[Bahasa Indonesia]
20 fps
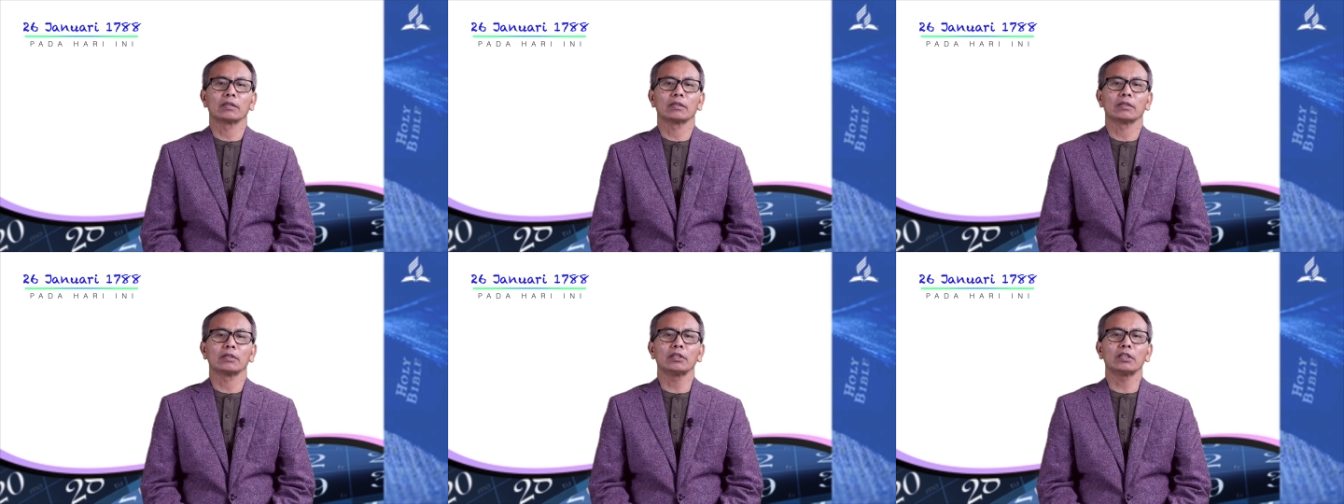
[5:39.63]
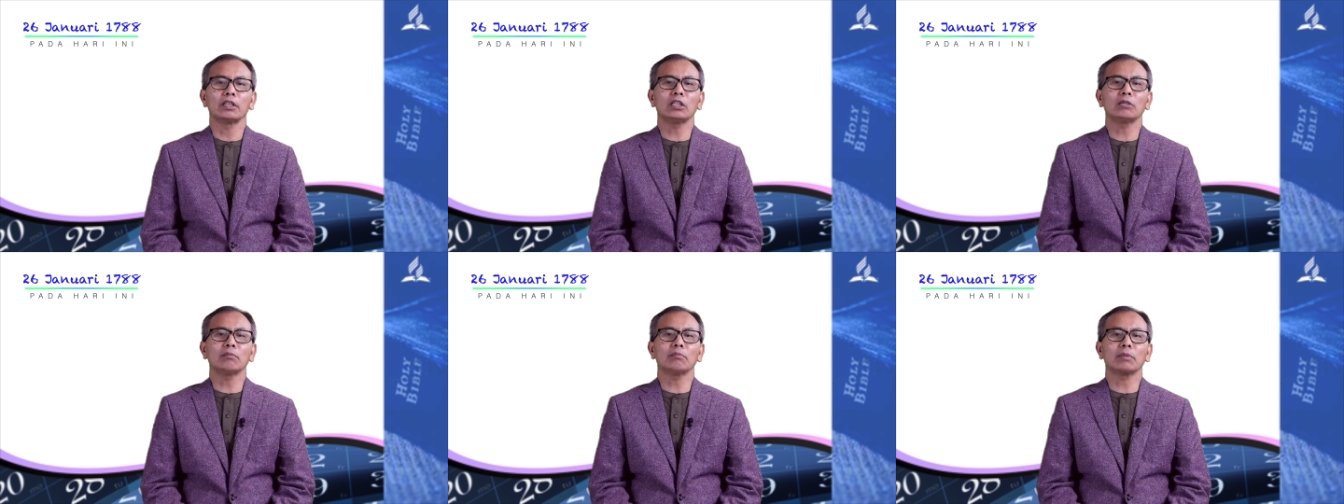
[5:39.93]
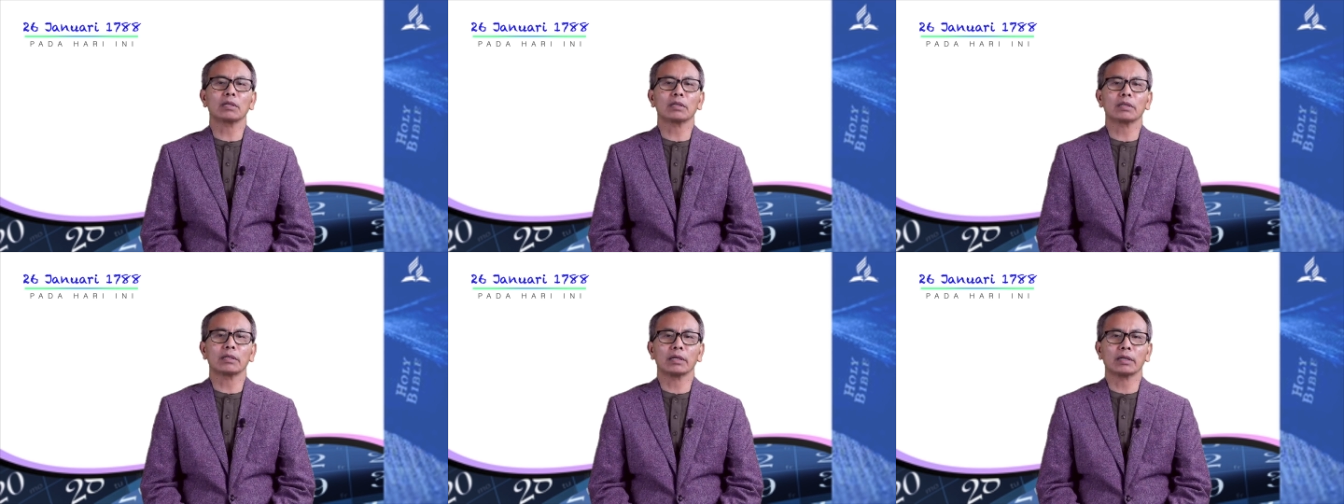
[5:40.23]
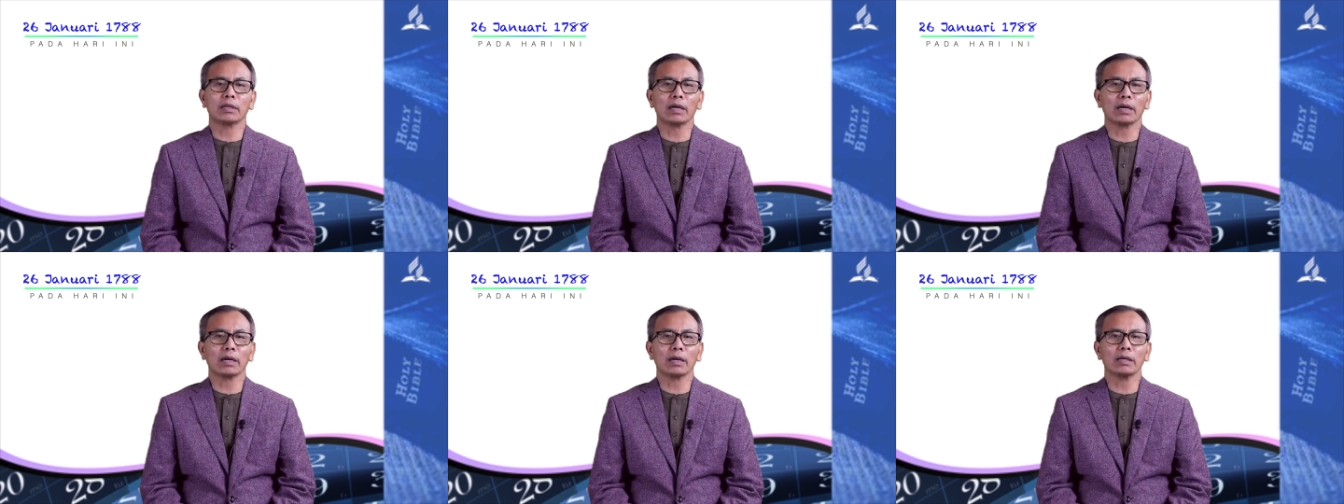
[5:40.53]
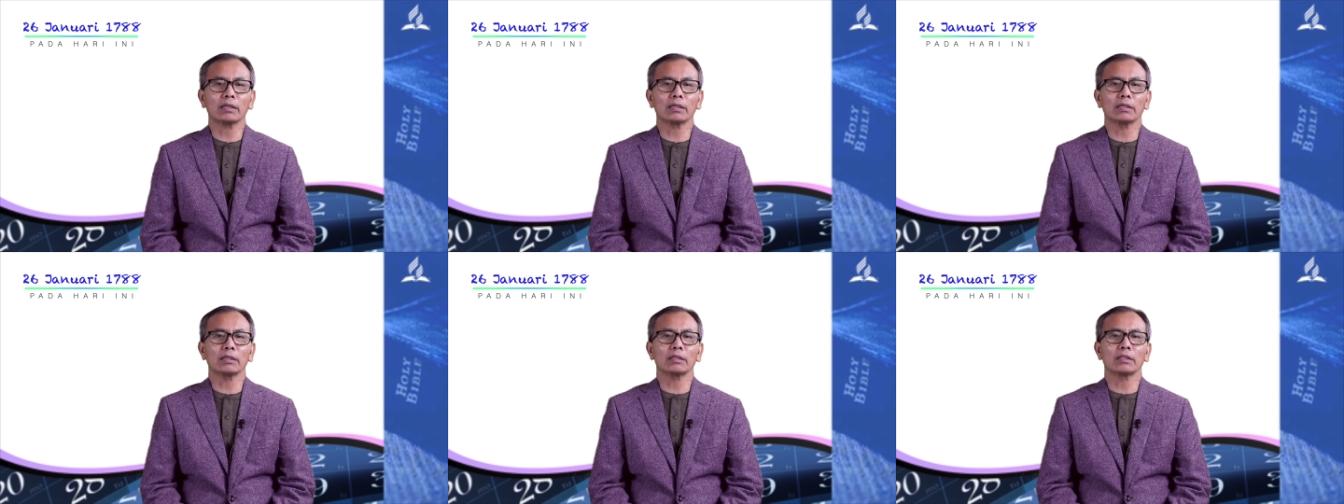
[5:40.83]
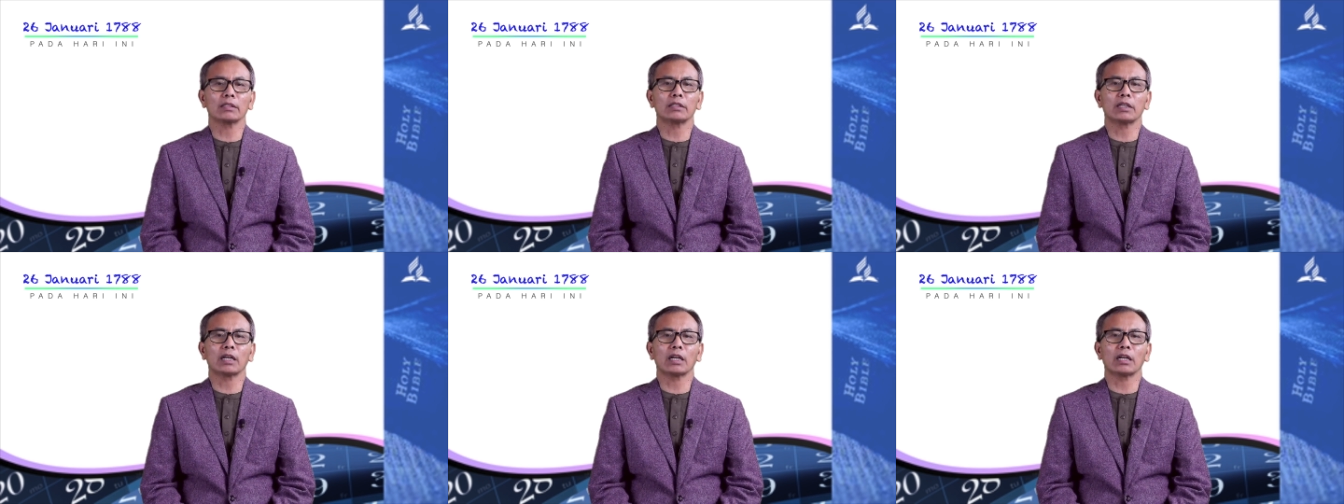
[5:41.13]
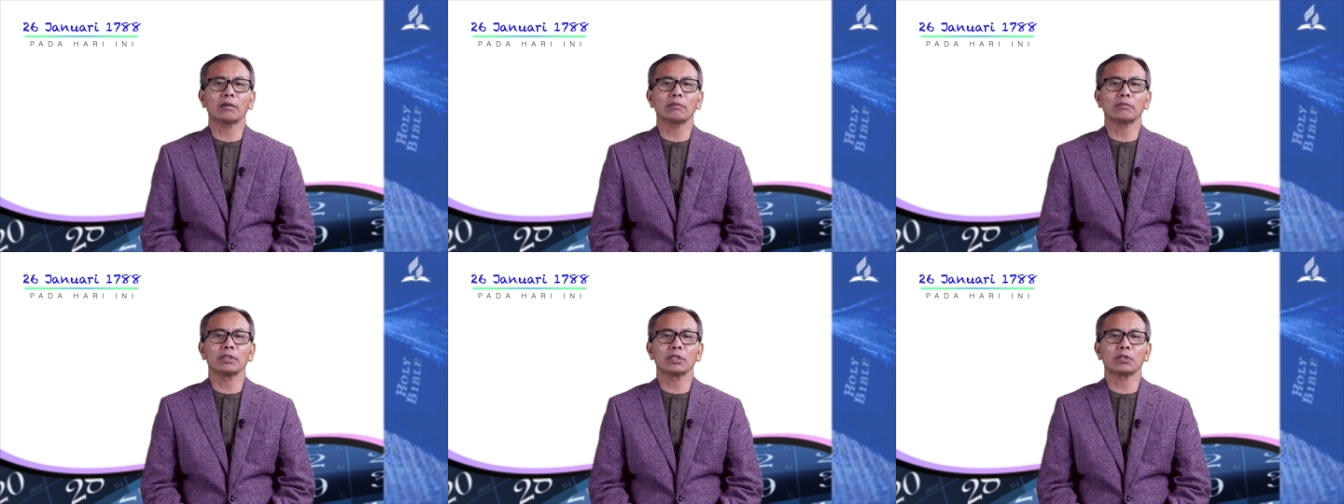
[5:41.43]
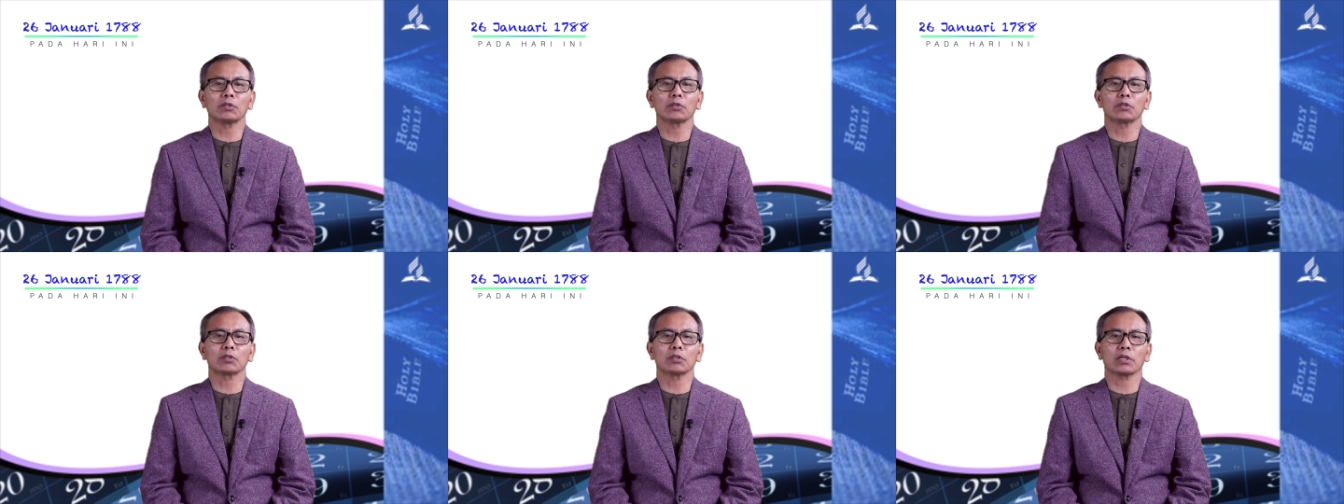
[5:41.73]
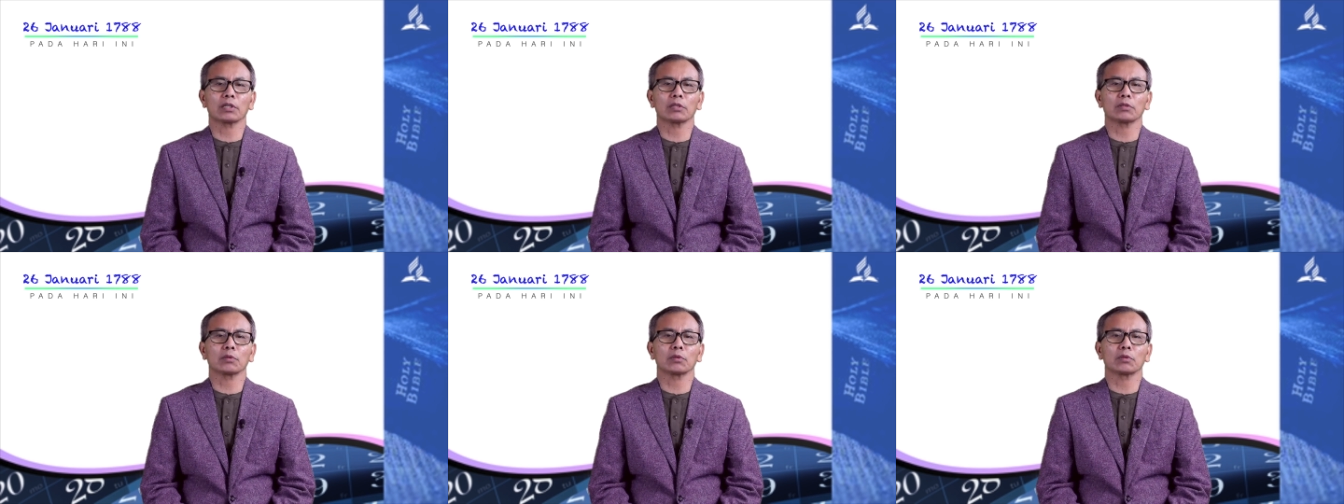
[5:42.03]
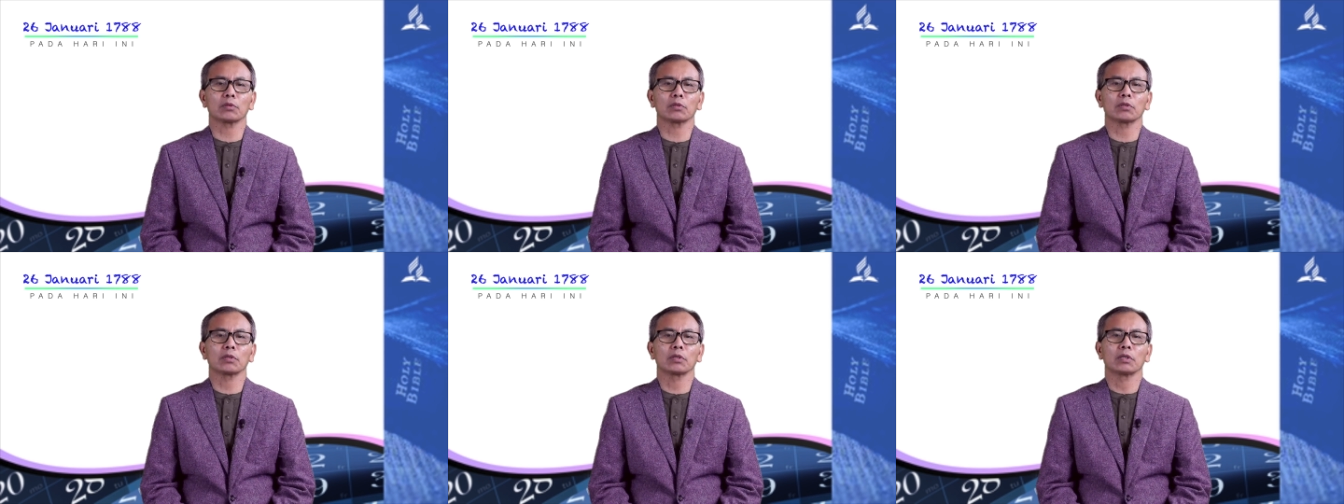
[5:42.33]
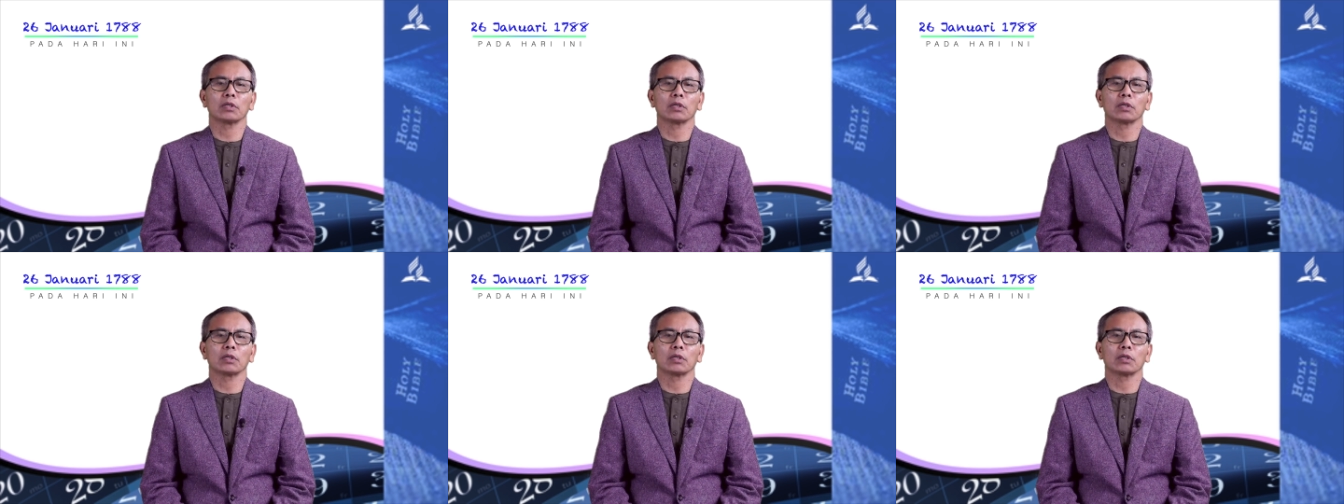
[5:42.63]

dimerdekakan di dalam Yesus Kristus